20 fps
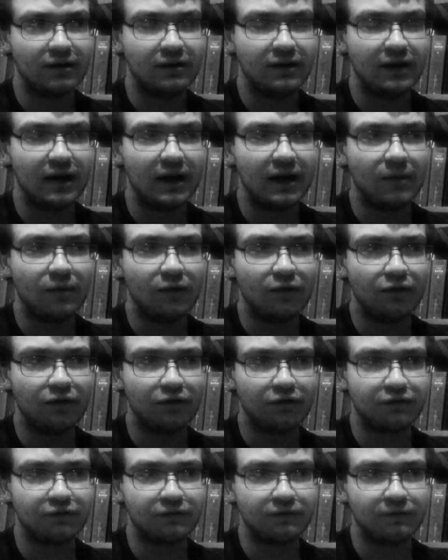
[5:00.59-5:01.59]

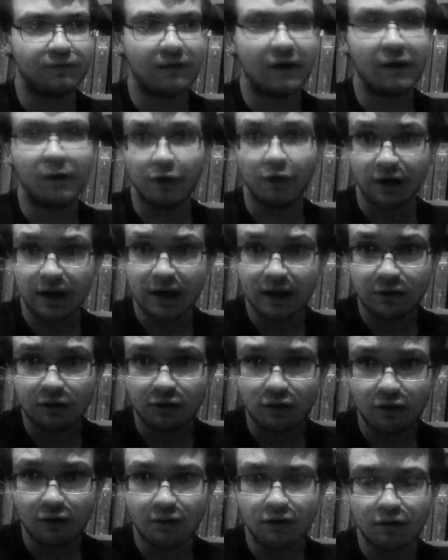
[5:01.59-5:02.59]
digamos,
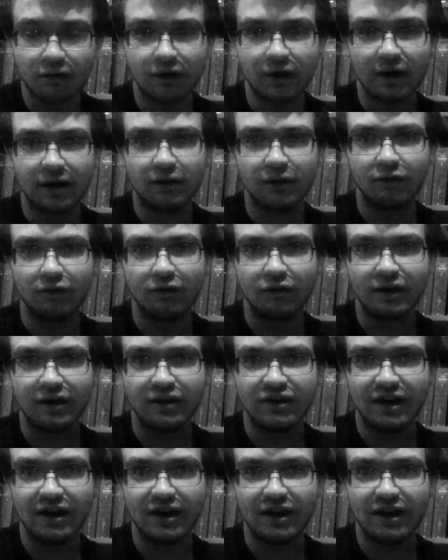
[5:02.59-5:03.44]
favorito en donde